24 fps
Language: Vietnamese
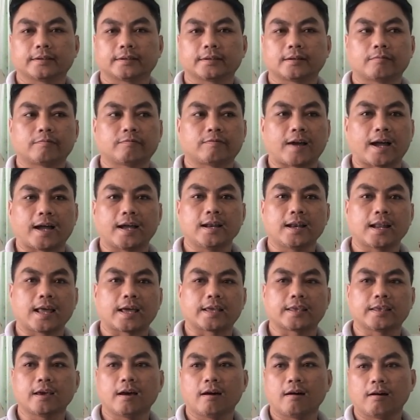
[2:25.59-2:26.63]
không phải là
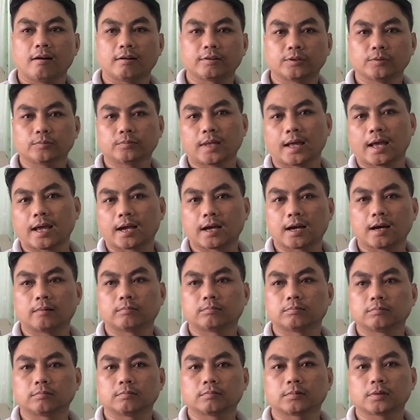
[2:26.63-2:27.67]
do chúng ta không